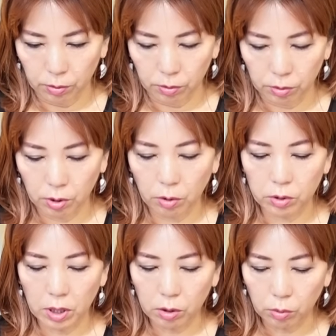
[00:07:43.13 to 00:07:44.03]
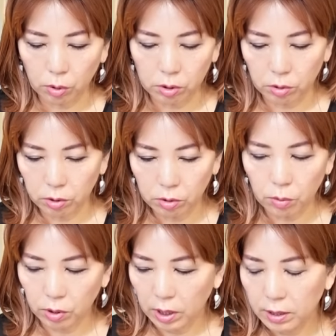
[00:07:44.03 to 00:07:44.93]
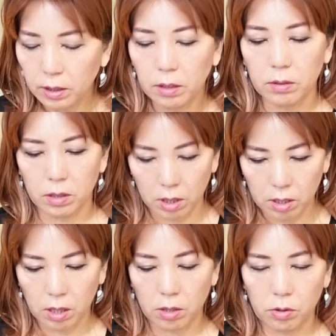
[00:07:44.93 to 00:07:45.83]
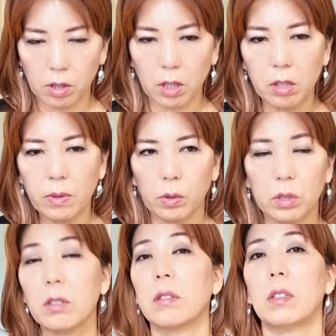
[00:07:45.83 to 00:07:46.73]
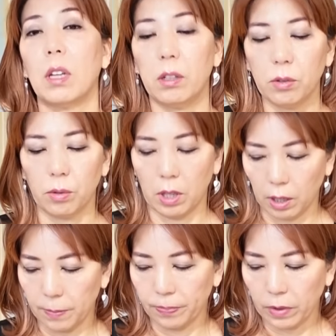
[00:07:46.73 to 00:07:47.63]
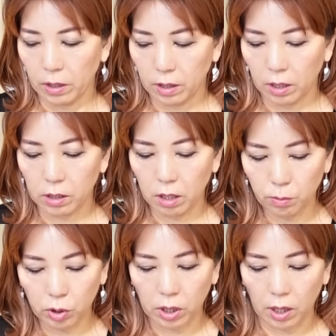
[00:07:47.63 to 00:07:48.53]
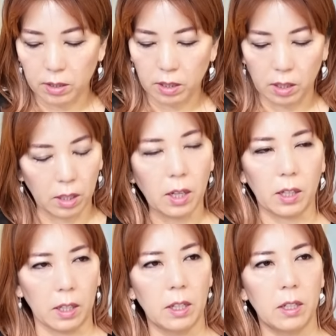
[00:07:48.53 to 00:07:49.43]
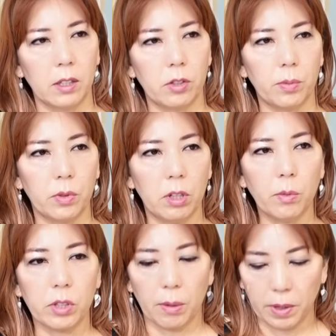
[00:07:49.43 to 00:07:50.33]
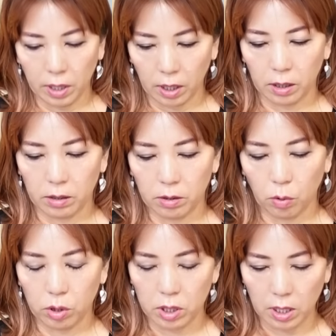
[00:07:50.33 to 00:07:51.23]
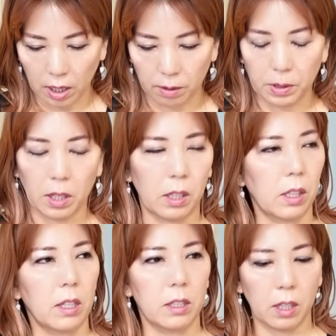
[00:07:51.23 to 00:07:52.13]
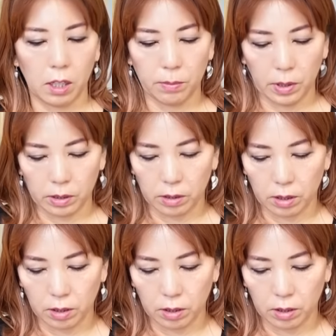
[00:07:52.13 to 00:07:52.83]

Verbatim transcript: それをちゃんとコツコツとこなせてるし、最終的には落ち着いているので、誰からも批判されない、自分でも責めない、落ちないみたいな感じがあります。